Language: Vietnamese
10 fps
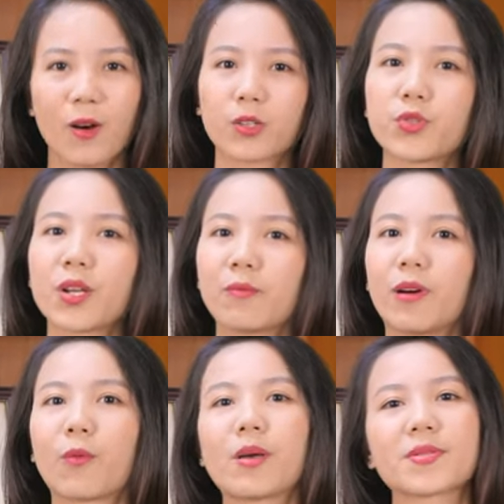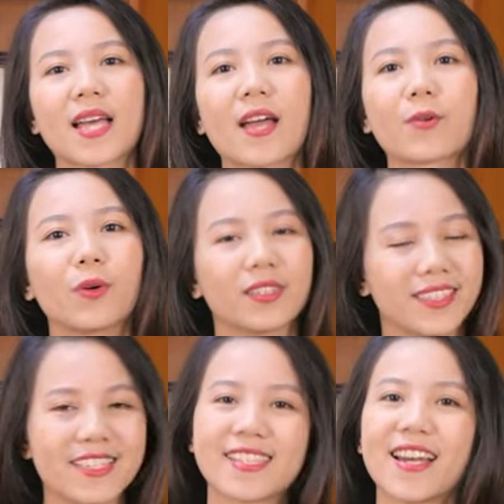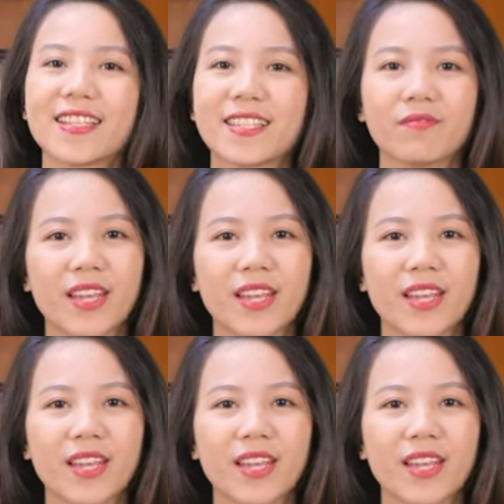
hoặc truy cập vào website của T C A chấm